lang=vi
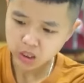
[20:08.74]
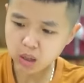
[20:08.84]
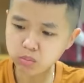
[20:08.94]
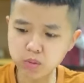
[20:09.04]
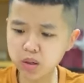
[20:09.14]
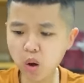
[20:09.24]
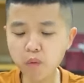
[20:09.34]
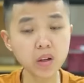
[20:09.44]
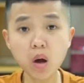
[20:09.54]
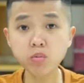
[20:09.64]
không nhưng mà
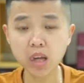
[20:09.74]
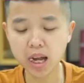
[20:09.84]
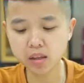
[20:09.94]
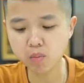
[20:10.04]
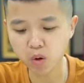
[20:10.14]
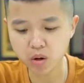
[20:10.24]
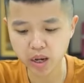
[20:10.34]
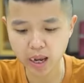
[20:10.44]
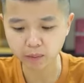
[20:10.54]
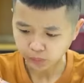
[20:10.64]
nó vẫn không dán được mọi
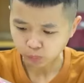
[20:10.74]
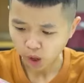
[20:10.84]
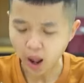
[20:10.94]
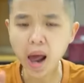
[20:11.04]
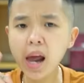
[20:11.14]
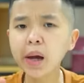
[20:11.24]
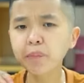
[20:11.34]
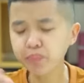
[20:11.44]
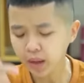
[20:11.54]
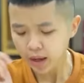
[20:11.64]
người ạ
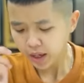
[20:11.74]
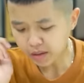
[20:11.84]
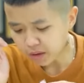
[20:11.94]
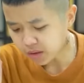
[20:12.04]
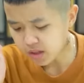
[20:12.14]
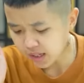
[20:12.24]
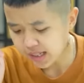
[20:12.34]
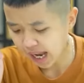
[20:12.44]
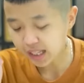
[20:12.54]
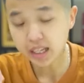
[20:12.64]
à hình như trước
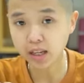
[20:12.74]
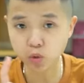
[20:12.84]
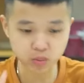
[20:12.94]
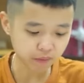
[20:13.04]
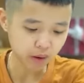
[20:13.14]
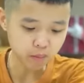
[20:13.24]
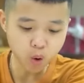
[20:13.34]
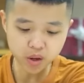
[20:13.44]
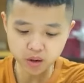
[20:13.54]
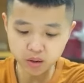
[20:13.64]
khi dán ấy là chúng ta phải
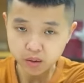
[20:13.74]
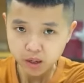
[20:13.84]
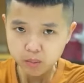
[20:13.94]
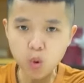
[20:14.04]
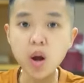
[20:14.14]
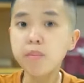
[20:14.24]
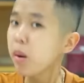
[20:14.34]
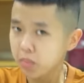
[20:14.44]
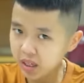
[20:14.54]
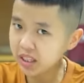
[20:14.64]
bôi bôi ẩm
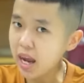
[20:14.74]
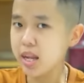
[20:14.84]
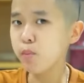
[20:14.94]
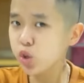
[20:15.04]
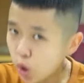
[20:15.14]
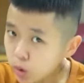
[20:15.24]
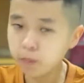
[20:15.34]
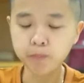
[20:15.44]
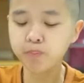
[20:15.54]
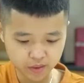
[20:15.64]
ẩm cái tay này một chút
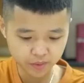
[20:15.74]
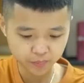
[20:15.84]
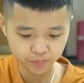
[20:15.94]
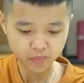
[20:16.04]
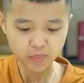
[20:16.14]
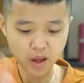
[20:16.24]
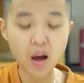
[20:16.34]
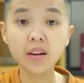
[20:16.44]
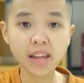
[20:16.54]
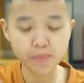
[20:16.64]

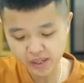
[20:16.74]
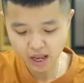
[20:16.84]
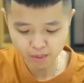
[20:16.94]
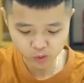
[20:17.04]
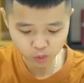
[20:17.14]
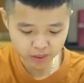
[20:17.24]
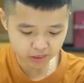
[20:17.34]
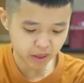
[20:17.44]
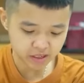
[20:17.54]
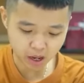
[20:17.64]
đó tay mình đã ẩm rồi
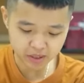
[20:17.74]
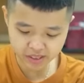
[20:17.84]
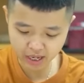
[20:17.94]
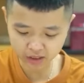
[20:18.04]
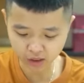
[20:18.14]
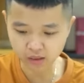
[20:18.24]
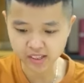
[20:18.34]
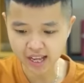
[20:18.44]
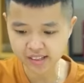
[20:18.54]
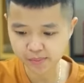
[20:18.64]
bây, bây giờ mình sẽ thử
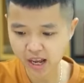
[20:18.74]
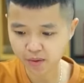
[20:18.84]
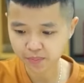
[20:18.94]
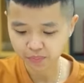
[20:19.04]
dán xem sao